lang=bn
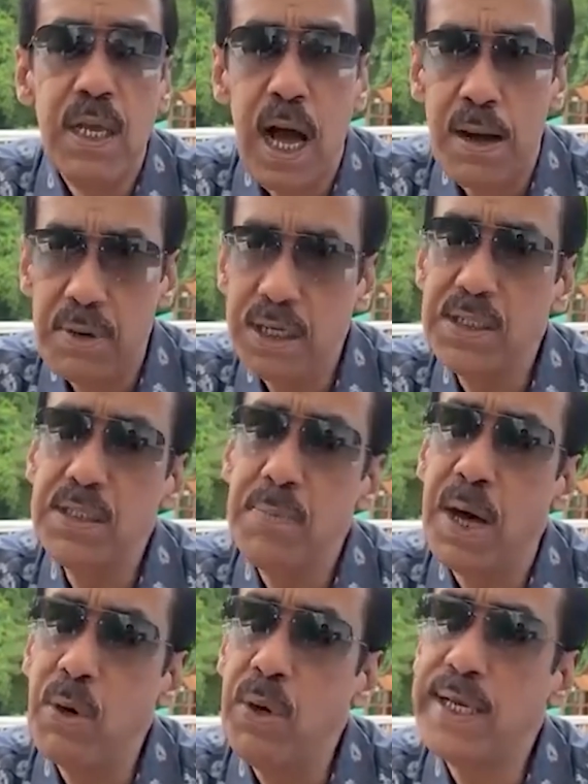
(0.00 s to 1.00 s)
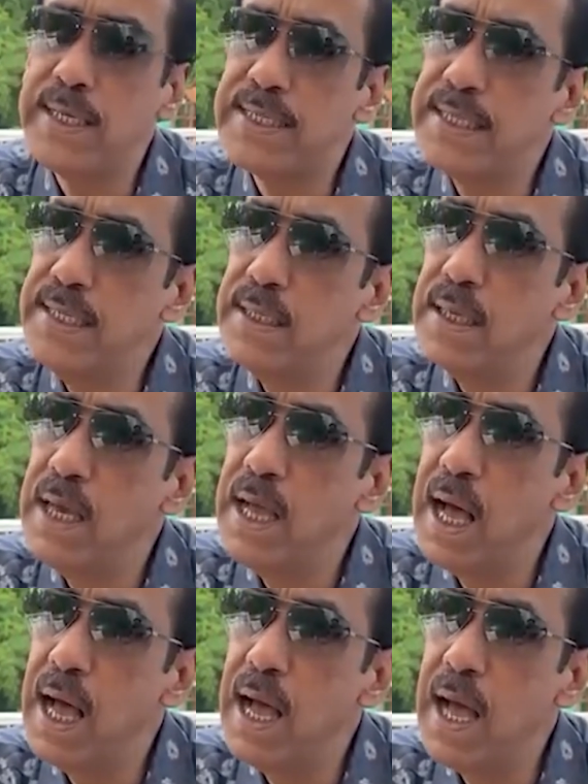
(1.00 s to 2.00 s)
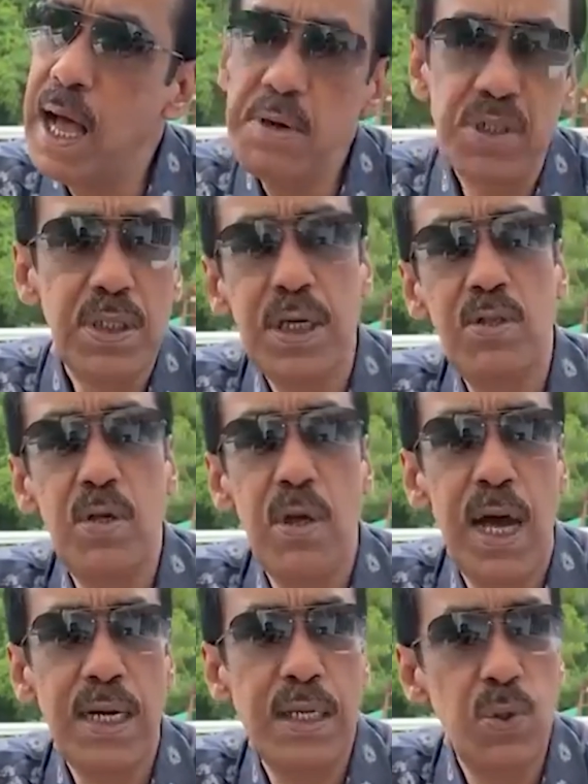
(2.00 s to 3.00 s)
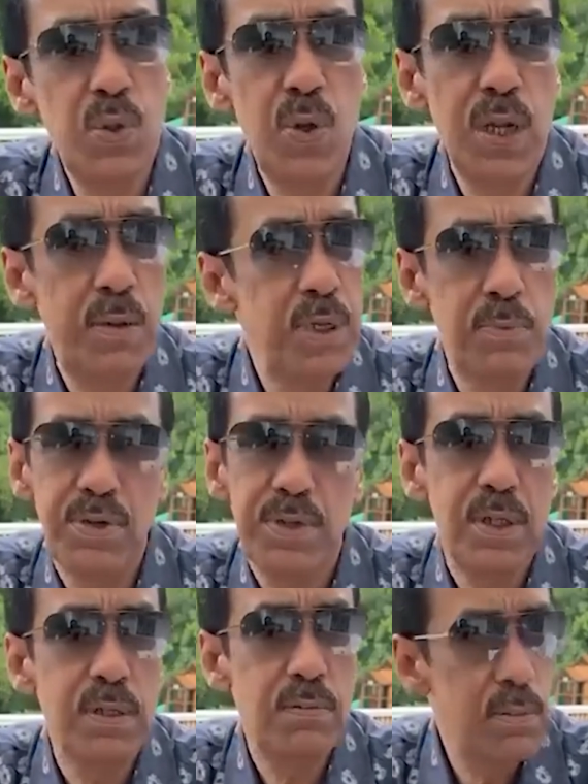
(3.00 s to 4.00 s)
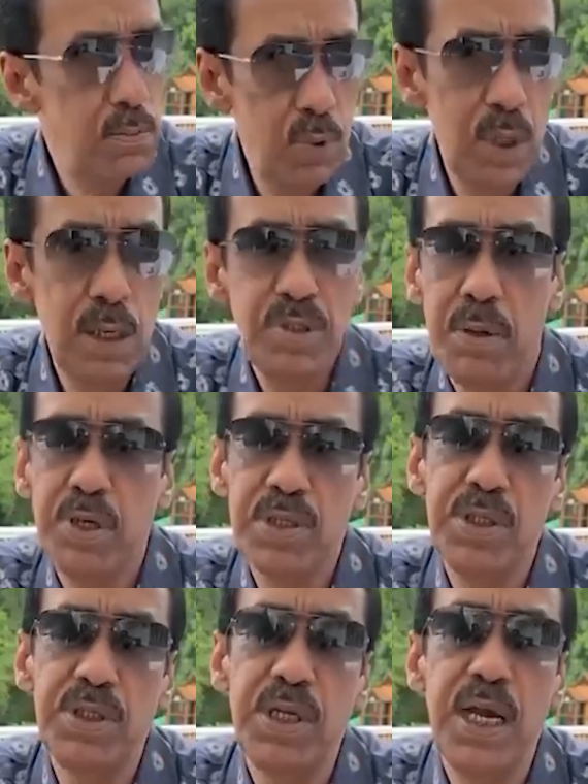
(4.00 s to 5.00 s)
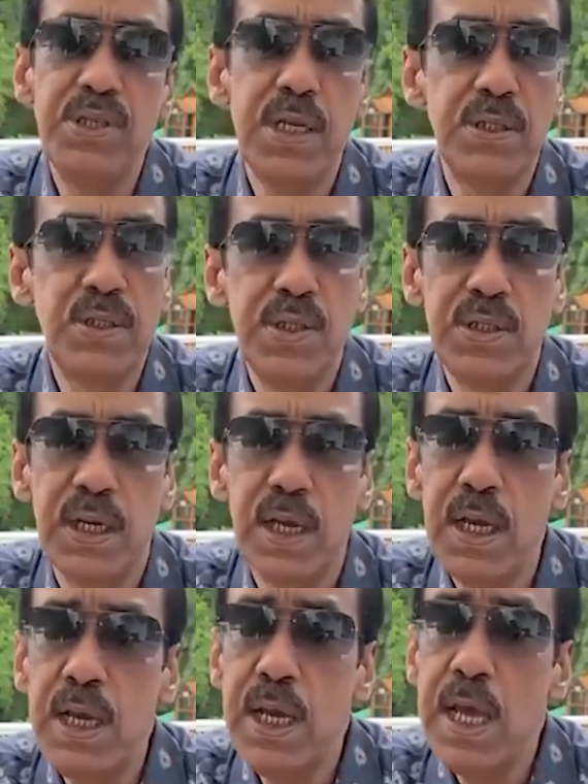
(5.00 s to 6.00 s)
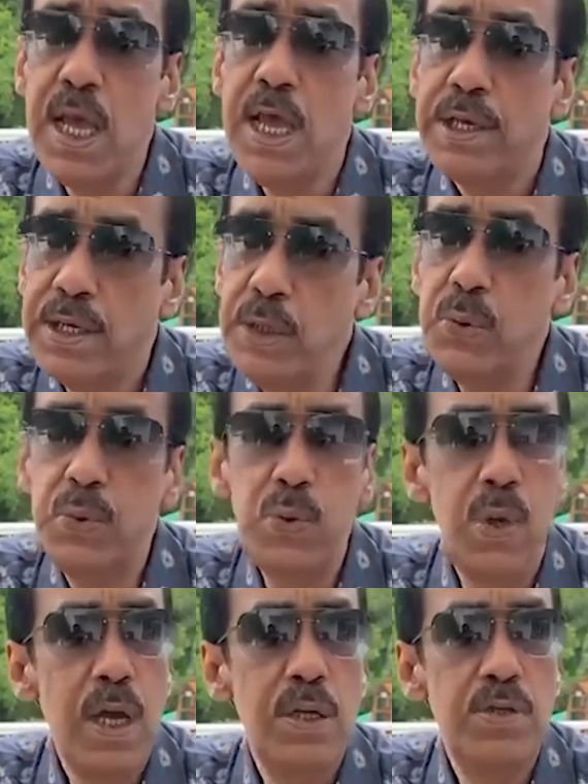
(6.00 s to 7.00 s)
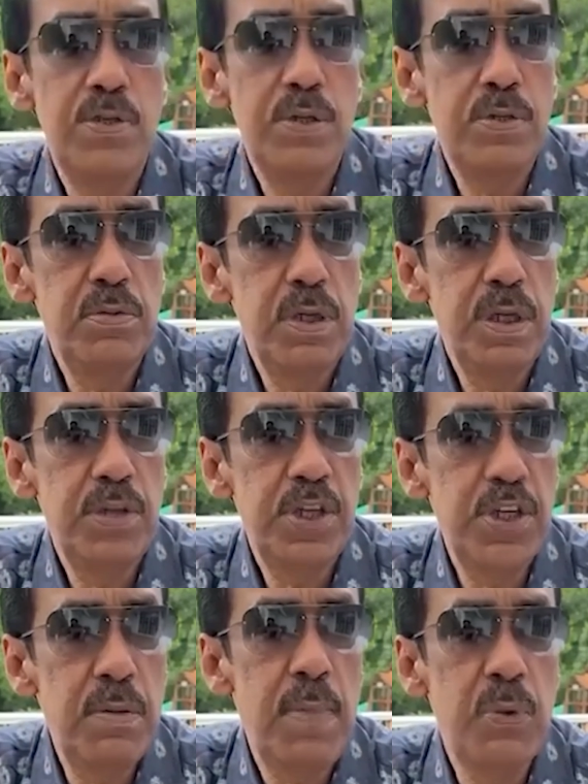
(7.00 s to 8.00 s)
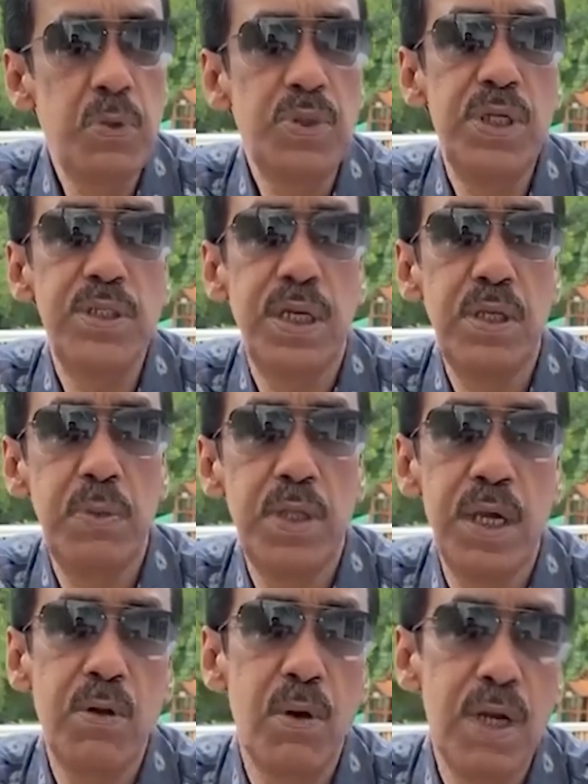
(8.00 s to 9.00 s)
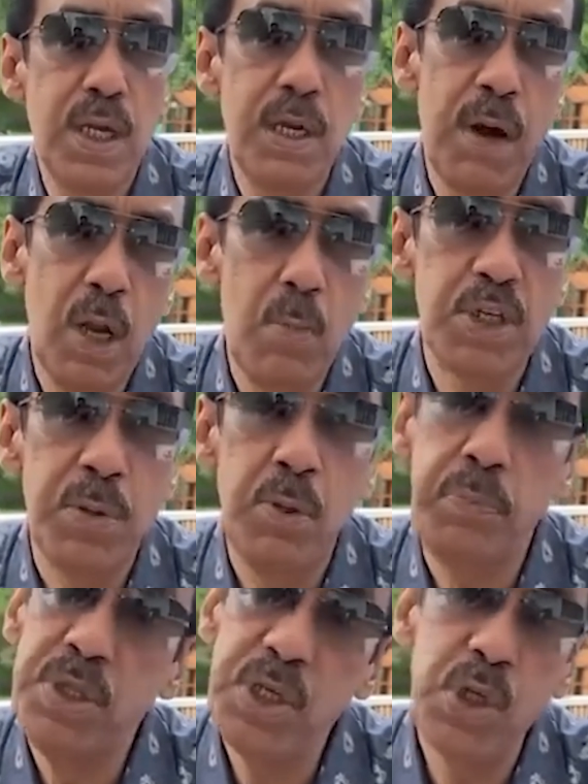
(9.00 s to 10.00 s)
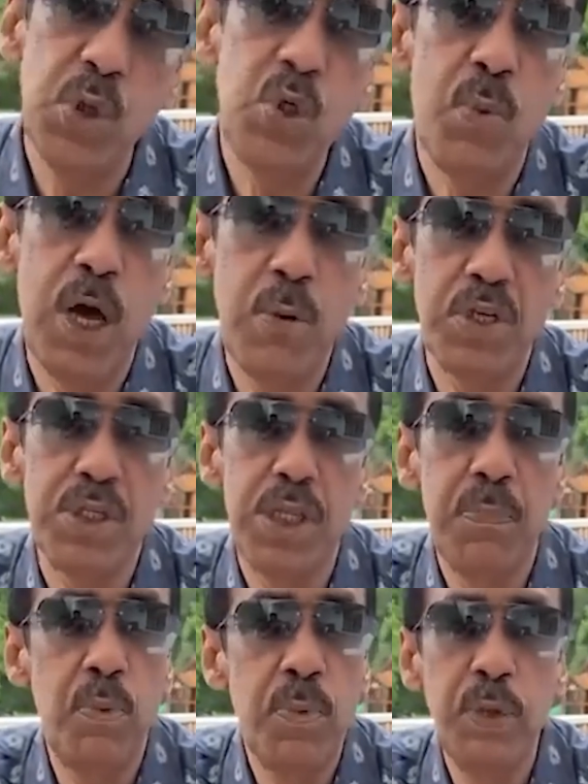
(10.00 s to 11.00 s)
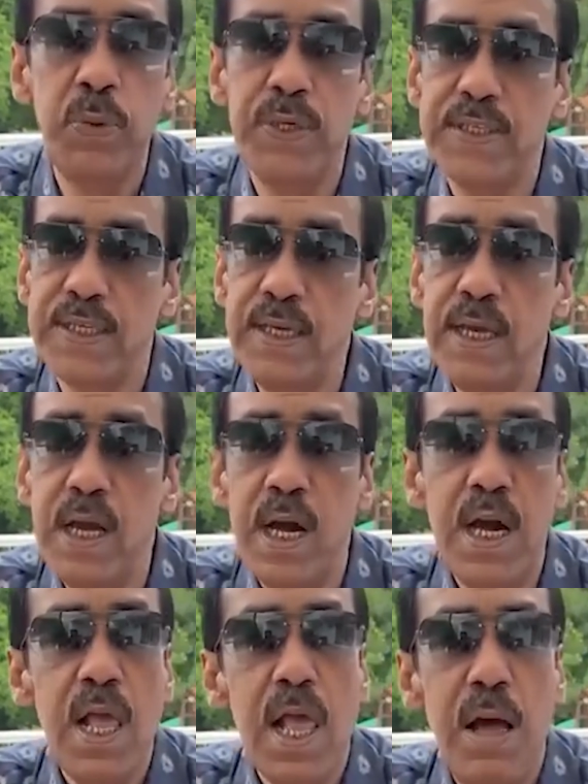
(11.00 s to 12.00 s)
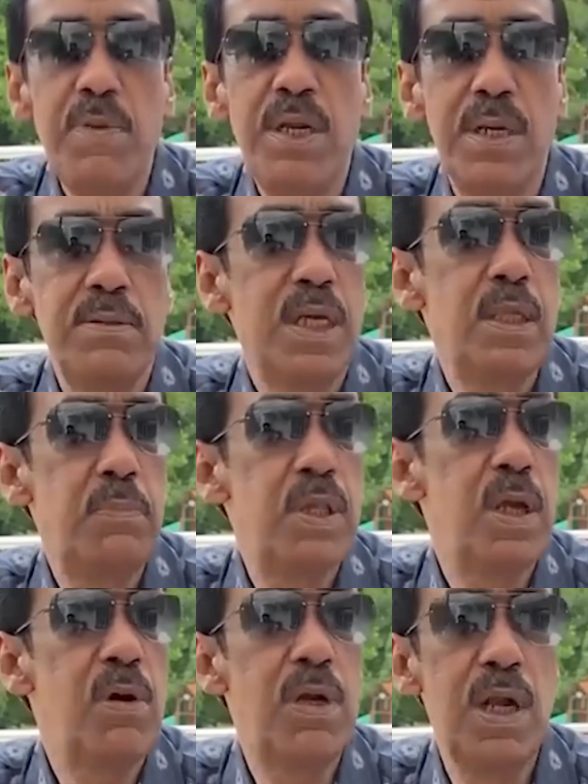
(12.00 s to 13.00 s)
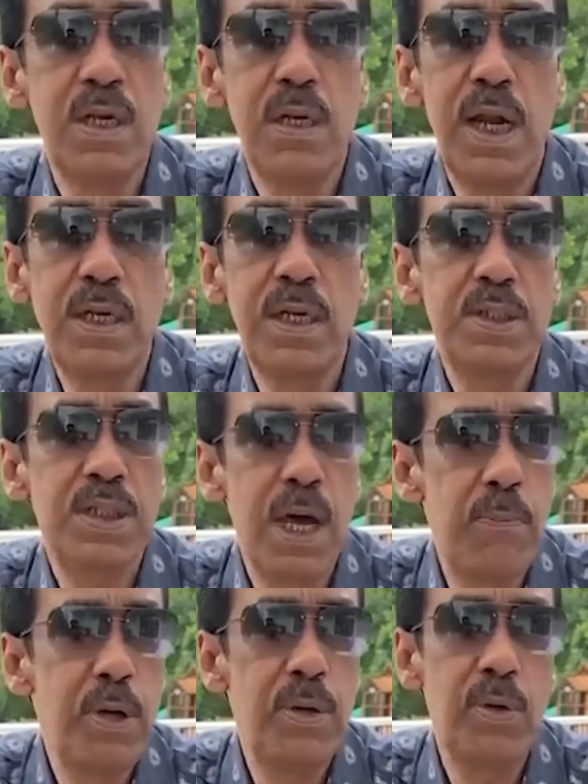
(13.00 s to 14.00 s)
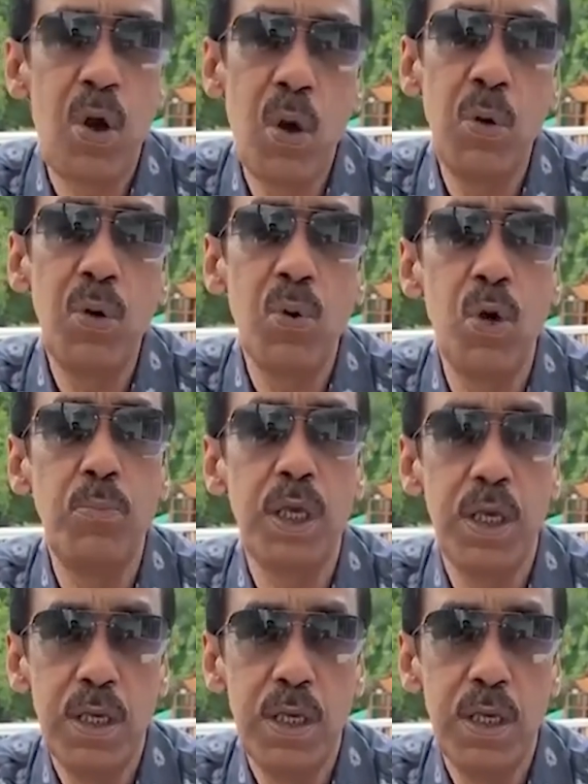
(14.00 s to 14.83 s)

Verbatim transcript: আমার কাছে যেটা ভালো লেগেছে আমার সাথে কিন্তু আর কেউ ছিল না আমি আমার বললাম যে আমার সাথে যে গাড়ি চালাচ্ছে সে ছাড়া কিন্তু দেশের মানুষ যে জাতির পিতা কন্যাকে ভালোবাসে এবং বিদেশেও যে ভালোবাসে তার প্রমাণ হয়েছে আমি একটা জাতির পিতা কন্যার একটা সামান্য নগণ্য কর্মী